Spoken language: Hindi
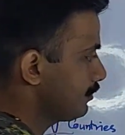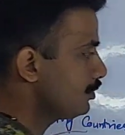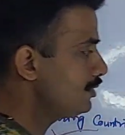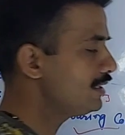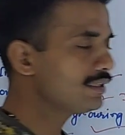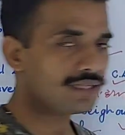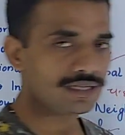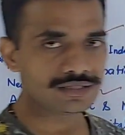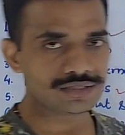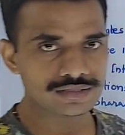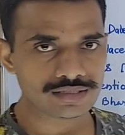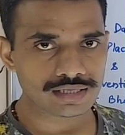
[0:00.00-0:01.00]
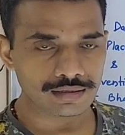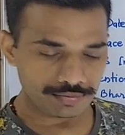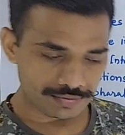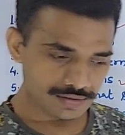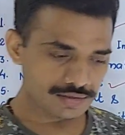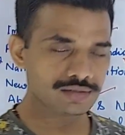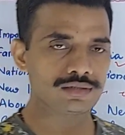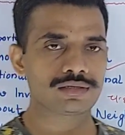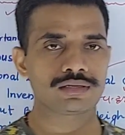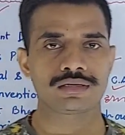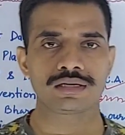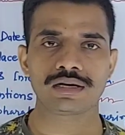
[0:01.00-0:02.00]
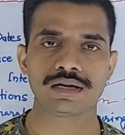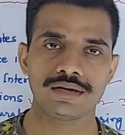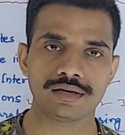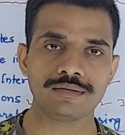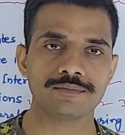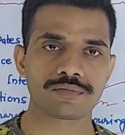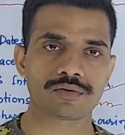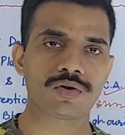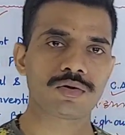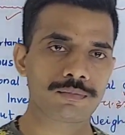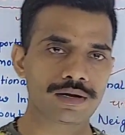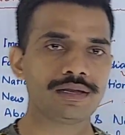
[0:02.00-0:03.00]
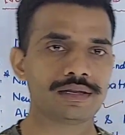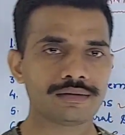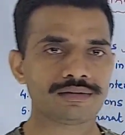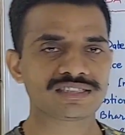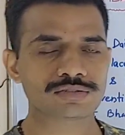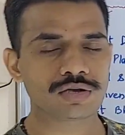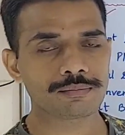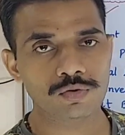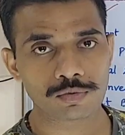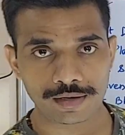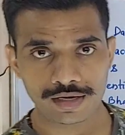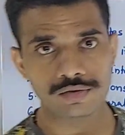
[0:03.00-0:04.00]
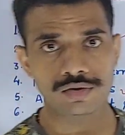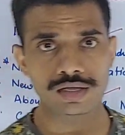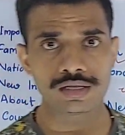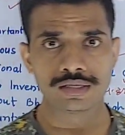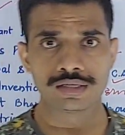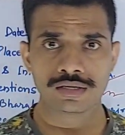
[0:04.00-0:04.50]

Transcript: तो ये सारी चीज़ें आप रट लेना और पढ़ लेना वैसे तो आप लोग पढ़े होंगे